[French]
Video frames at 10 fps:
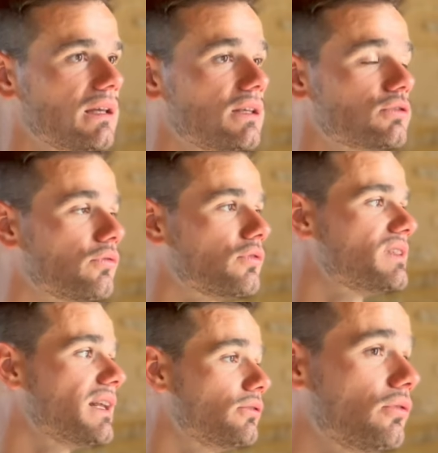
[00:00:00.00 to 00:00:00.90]
Et ce
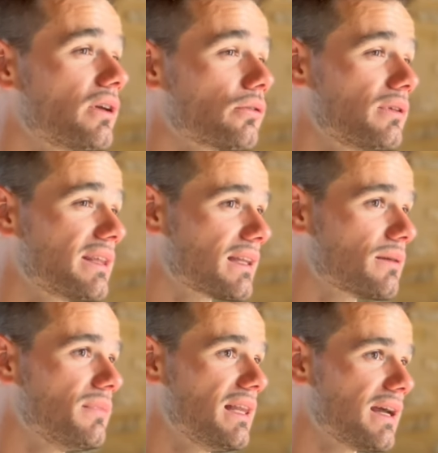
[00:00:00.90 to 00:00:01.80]
fossile a 2,4
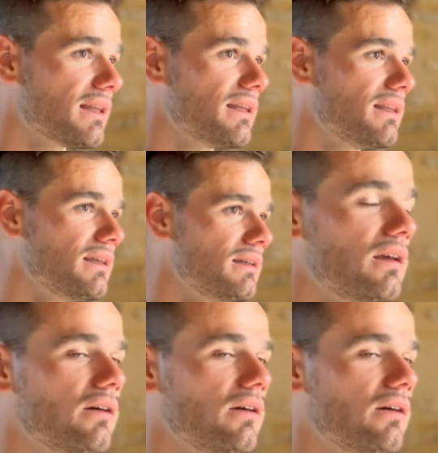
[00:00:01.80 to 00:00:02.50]
milliards d'années.